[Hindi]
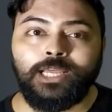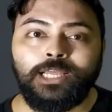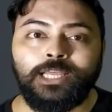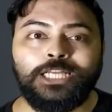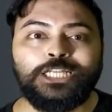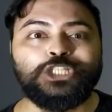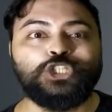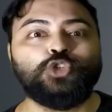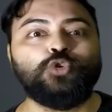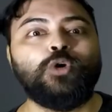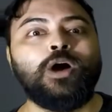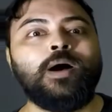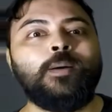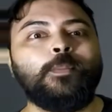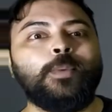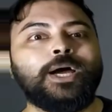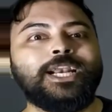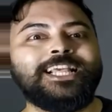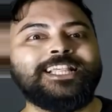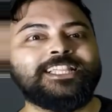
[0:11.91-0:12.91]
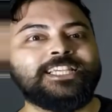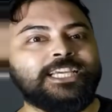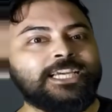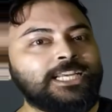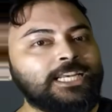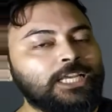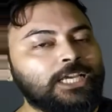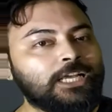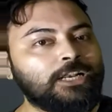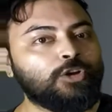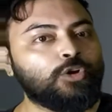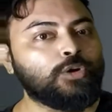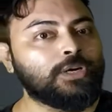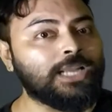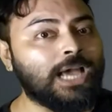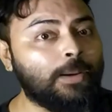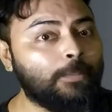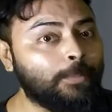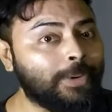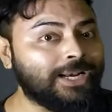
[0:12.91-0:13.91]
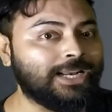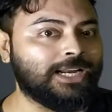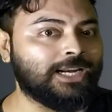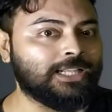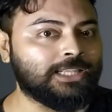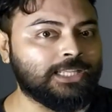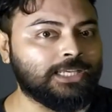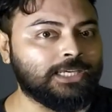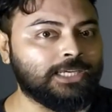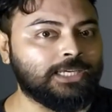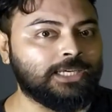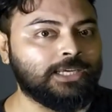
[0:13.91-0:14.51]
जो हमारे स्किन सेल को कंबाइन करते हैं